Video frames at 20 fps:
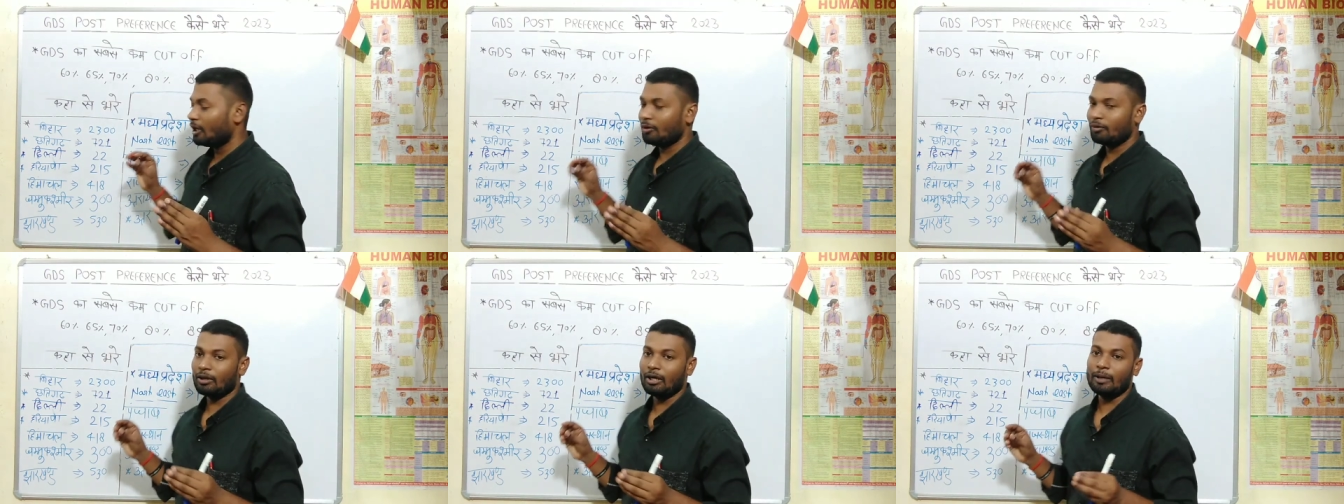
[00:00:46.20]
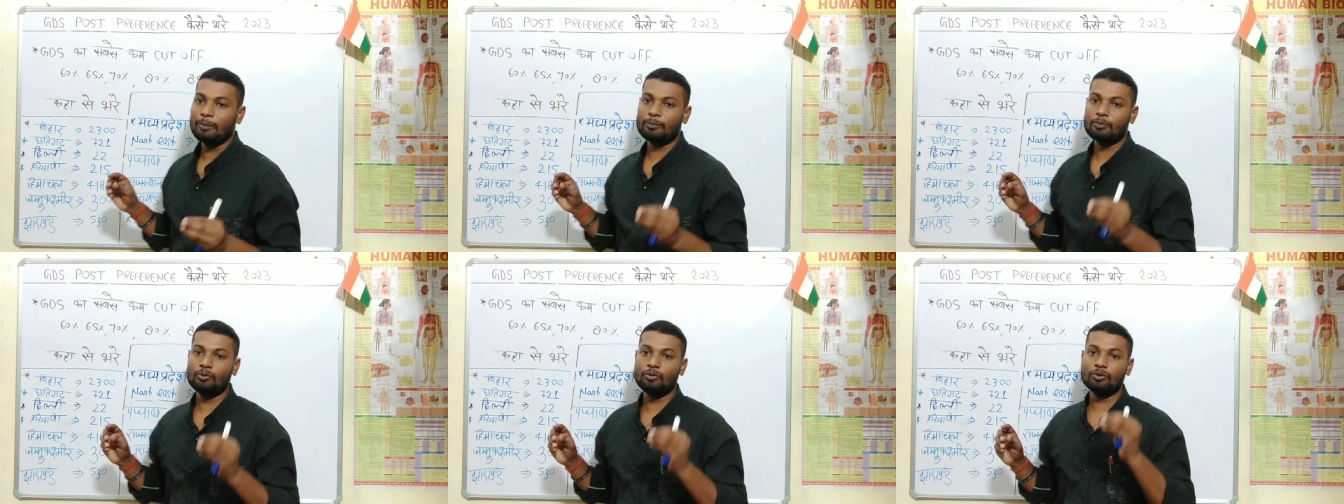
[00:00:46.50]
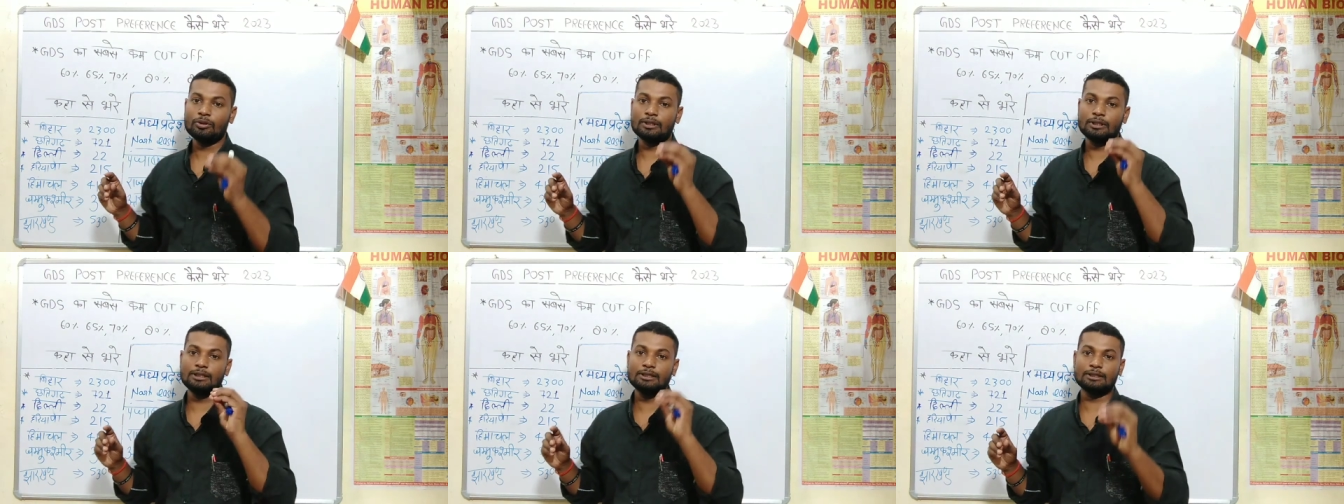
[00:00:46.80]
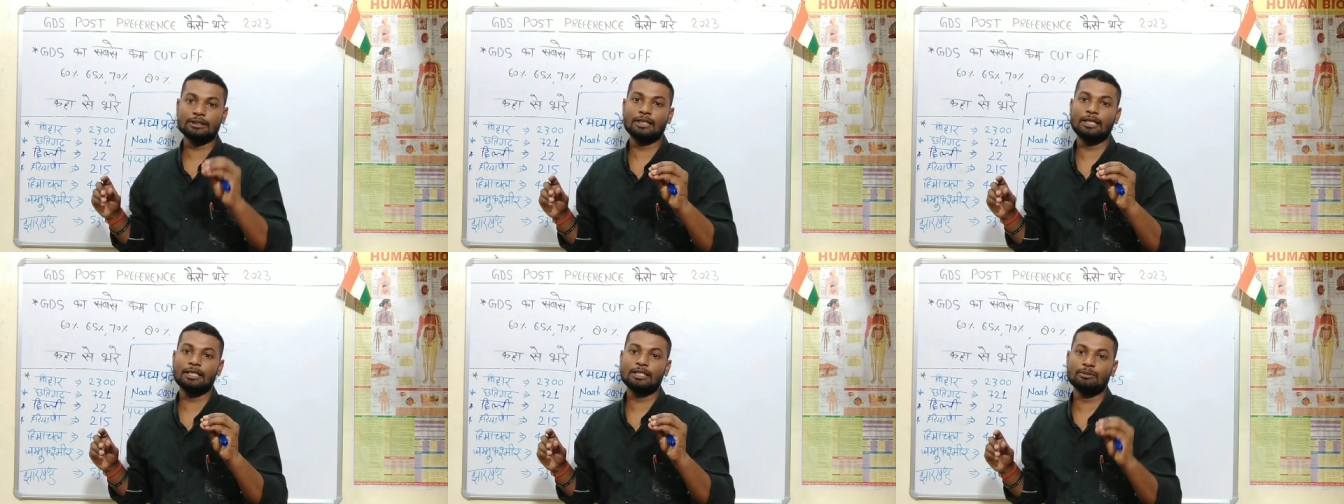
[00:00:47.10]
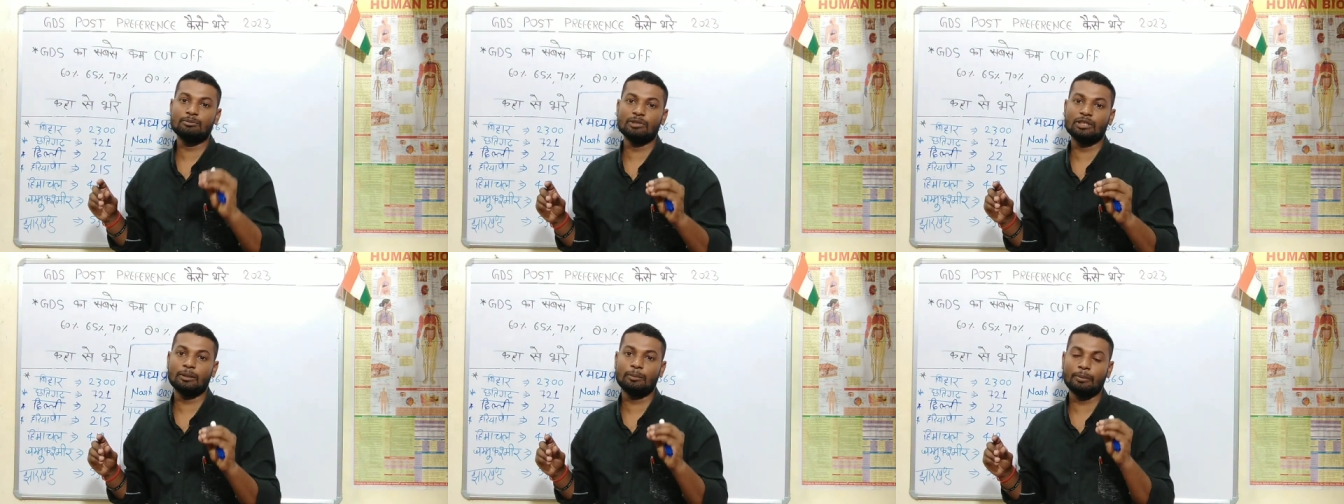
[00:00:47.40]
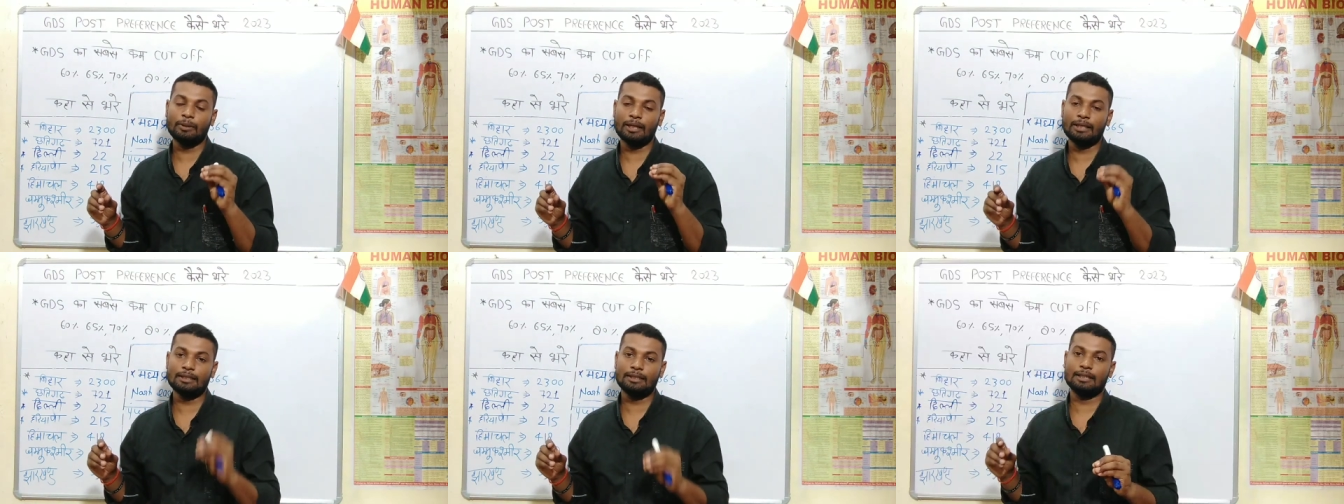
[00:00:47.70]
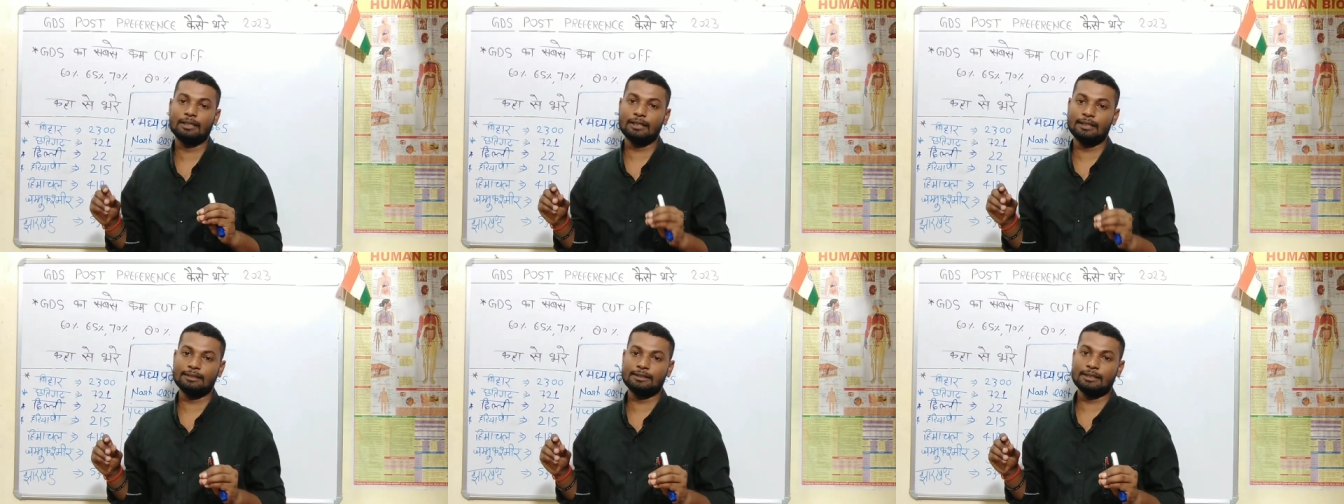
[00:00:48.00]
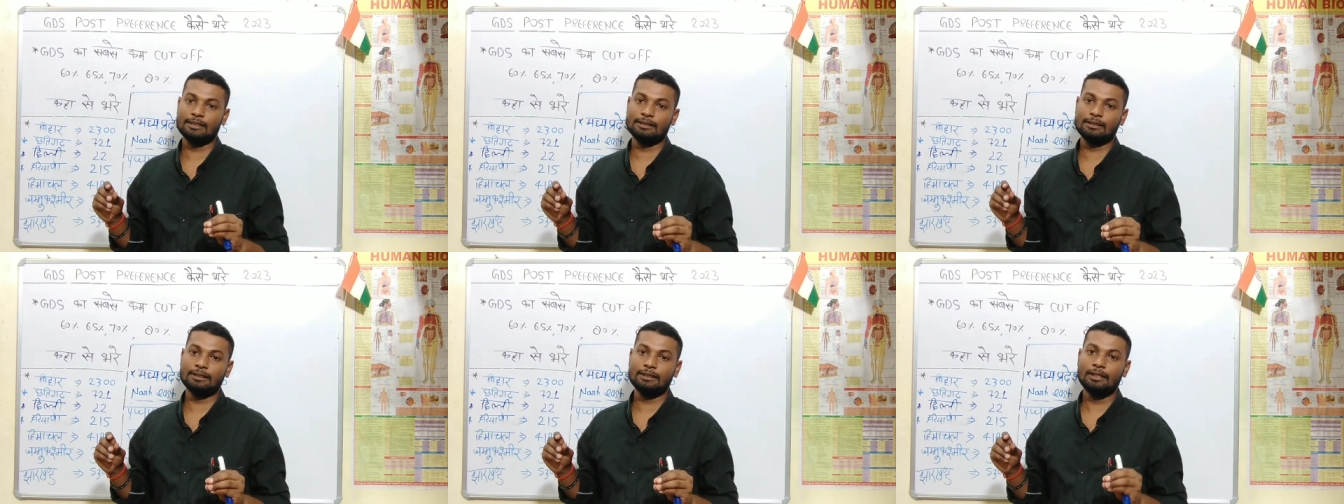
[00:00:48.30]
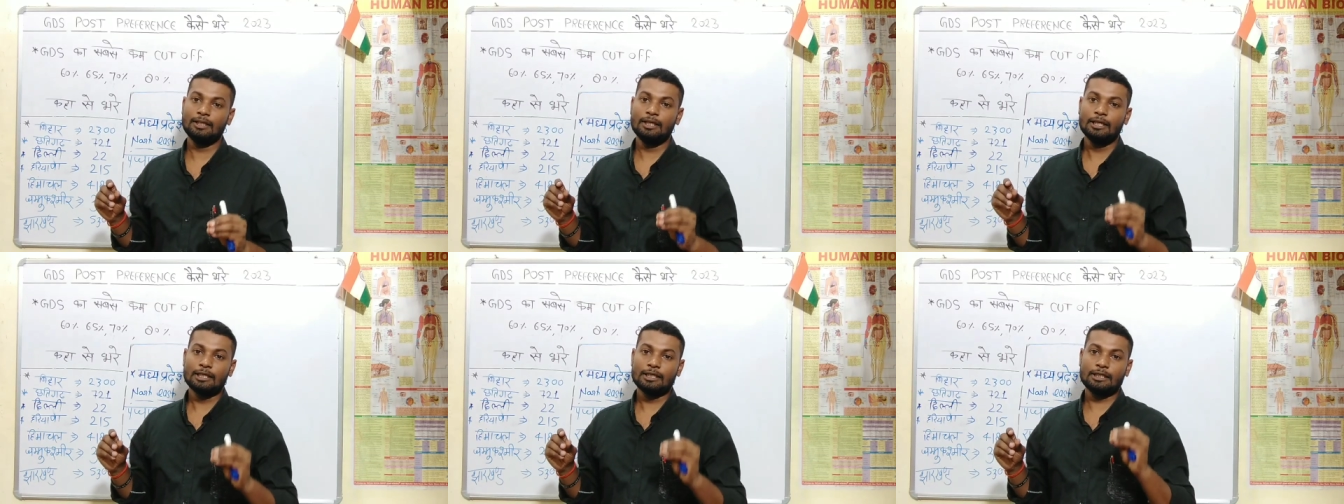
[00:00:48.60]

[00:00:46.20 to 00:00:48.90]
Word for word: और आपको किस राज्य में अप्लाई करना चाहिए